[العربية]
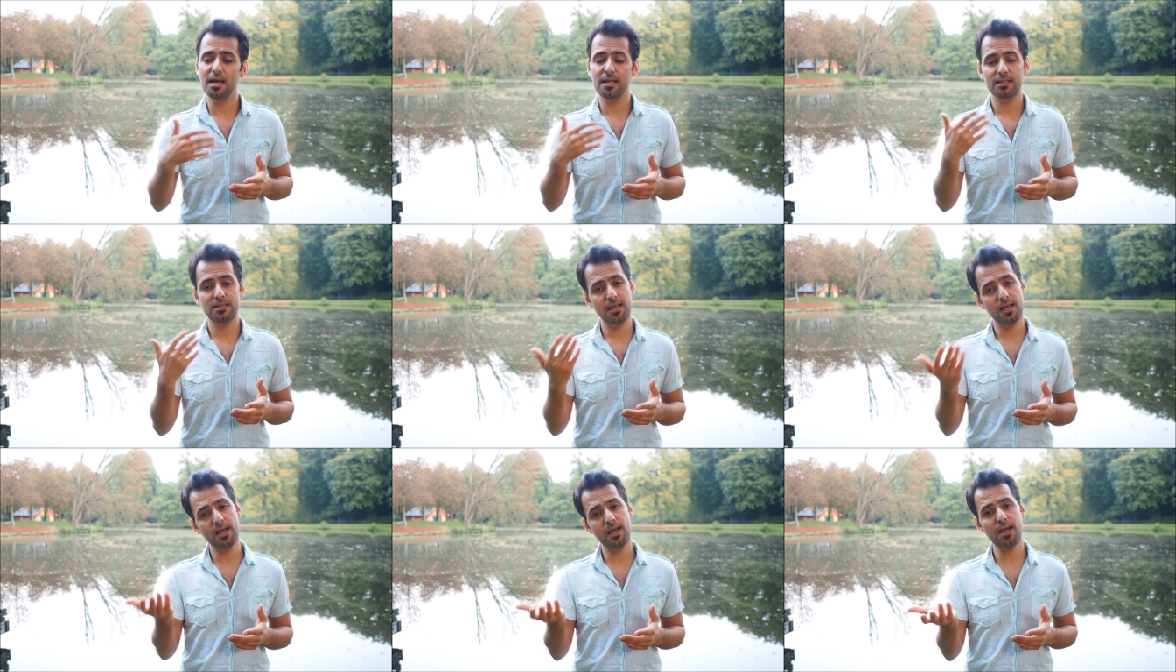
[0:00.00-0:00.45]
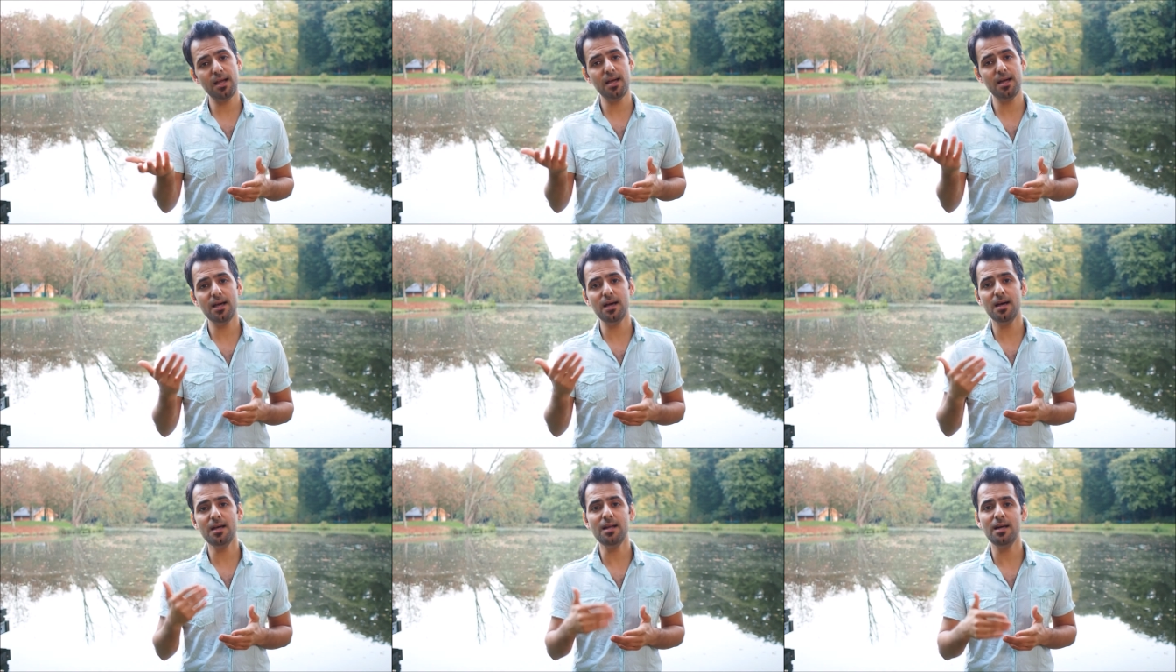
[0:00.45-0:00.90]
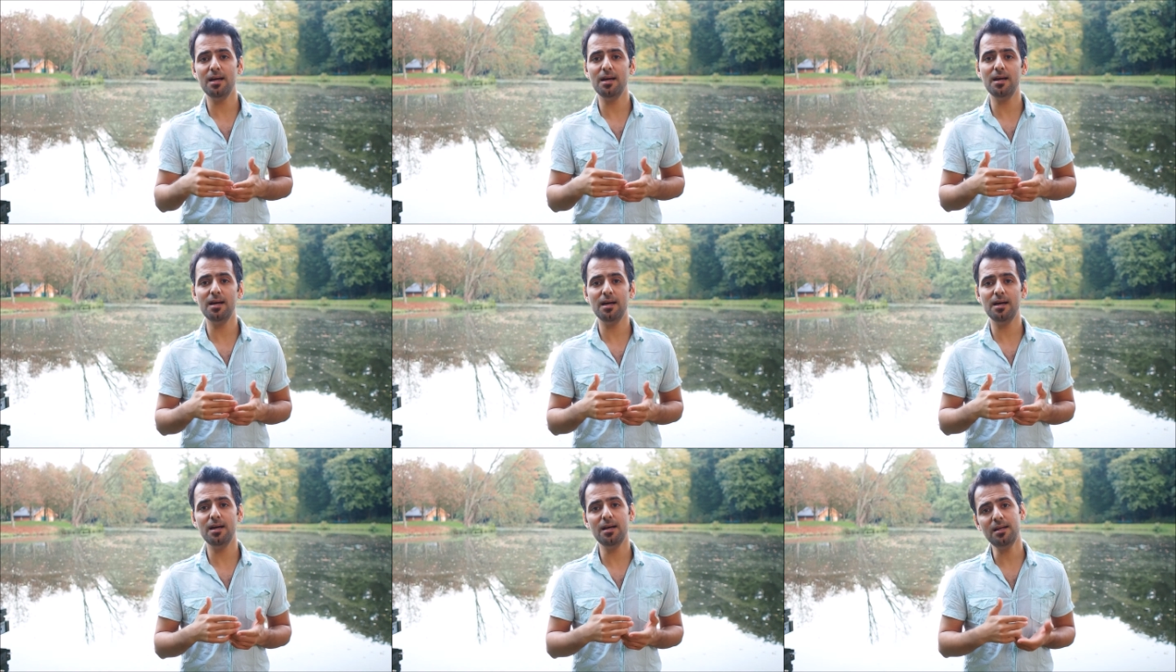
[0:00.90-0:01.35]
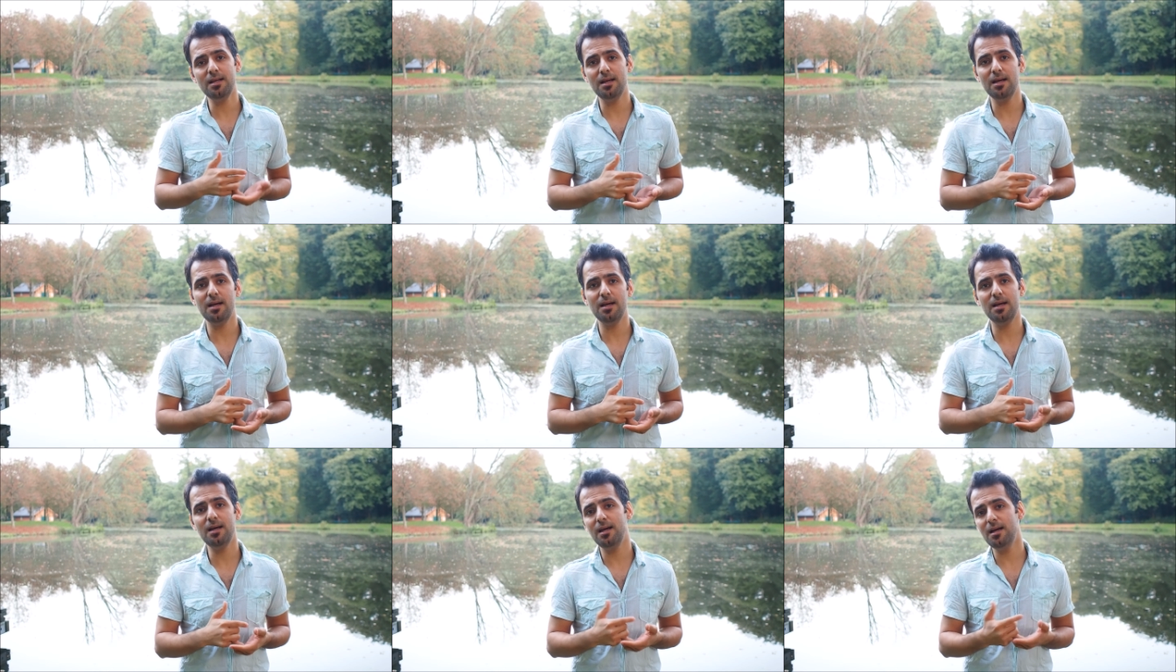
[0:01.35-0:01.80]
تيا
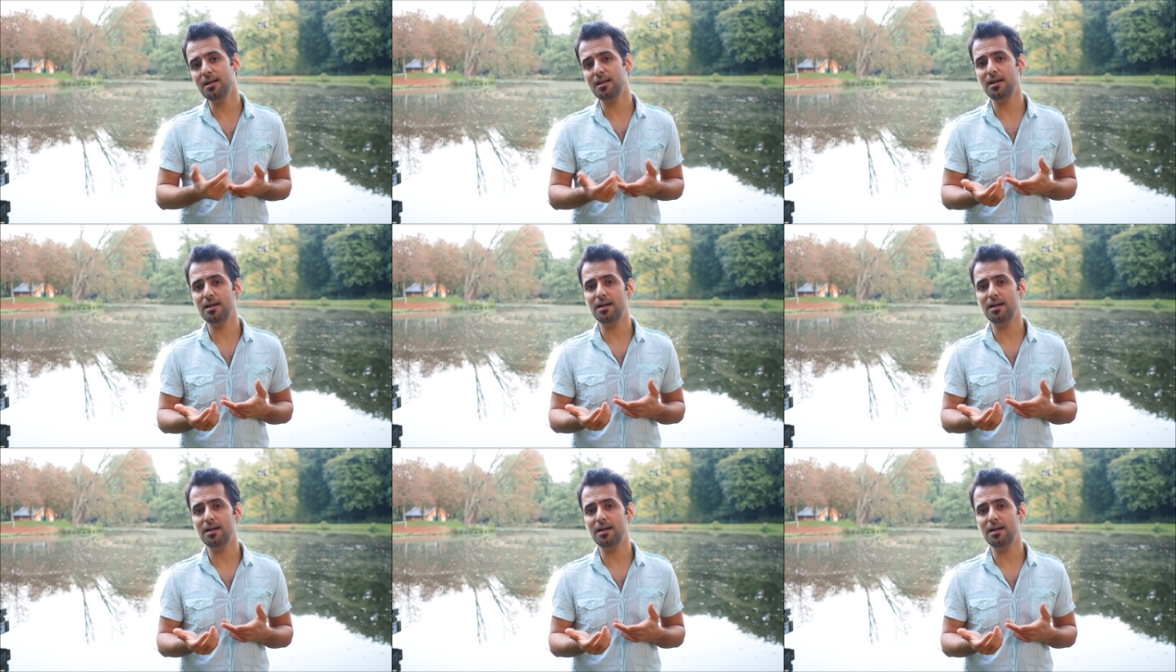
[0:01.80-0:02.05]
رارارا